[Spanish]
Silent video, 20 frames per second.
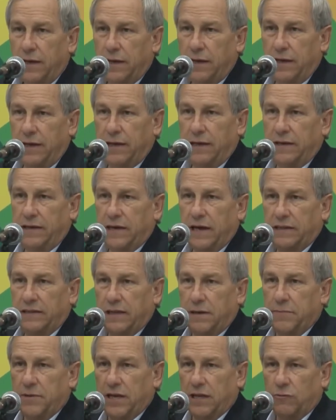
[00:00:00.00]
y ya
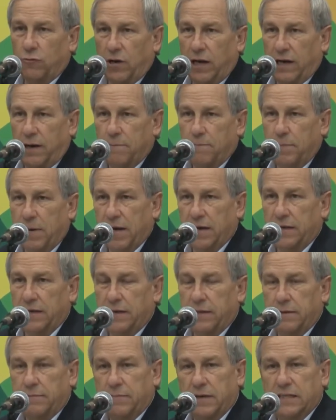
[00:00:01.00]
terminando la
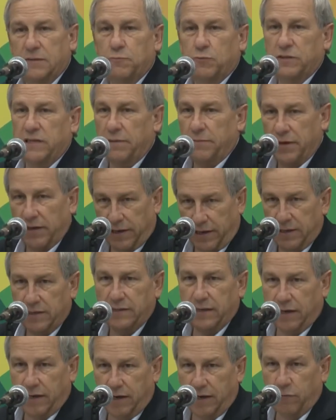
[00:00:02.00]
campaña y demás, pues ya me
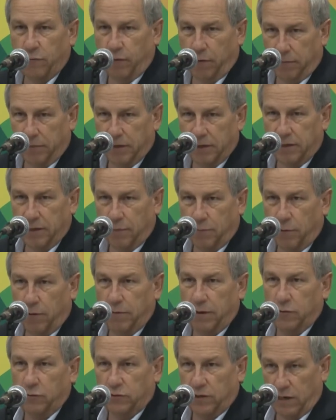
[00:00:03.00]
reintegré nuevamente a
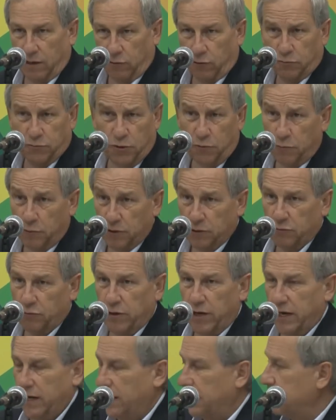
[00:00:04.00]
Puebla contra la corrupción, por eso
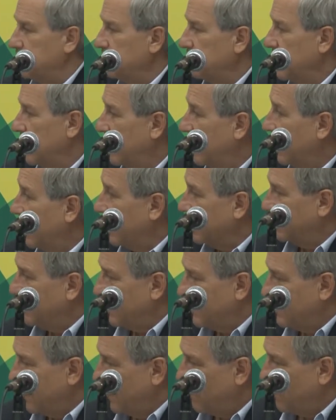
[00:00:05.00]
estoy acá.
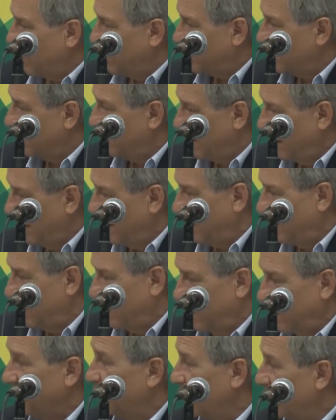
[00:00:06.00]
Así es que pues eh,
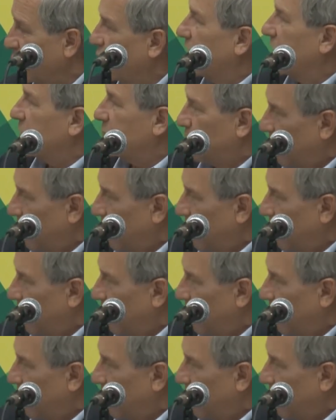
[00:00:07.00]
eso es lo que es